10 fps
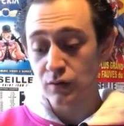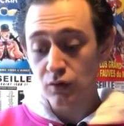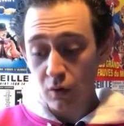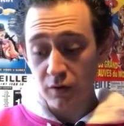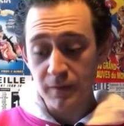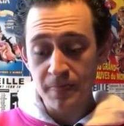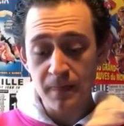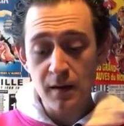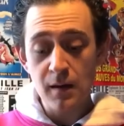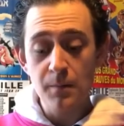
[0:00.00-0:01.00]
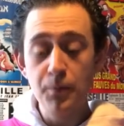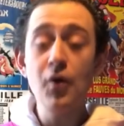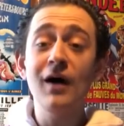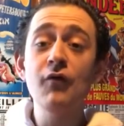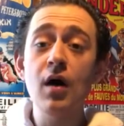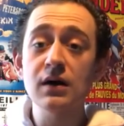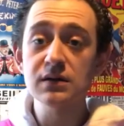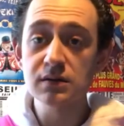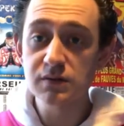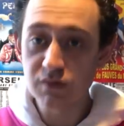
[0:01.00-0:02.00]
Donc, pour avoir
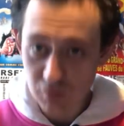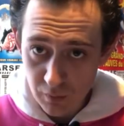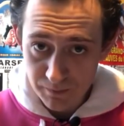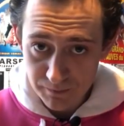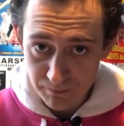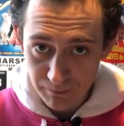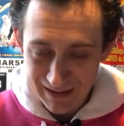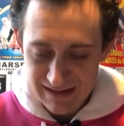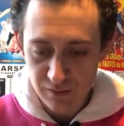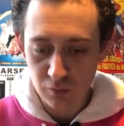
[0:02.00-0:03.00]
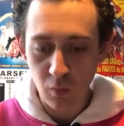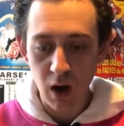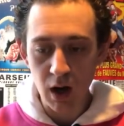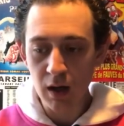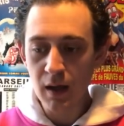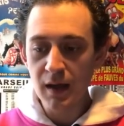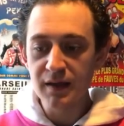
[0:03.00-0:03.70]
ce présentoir,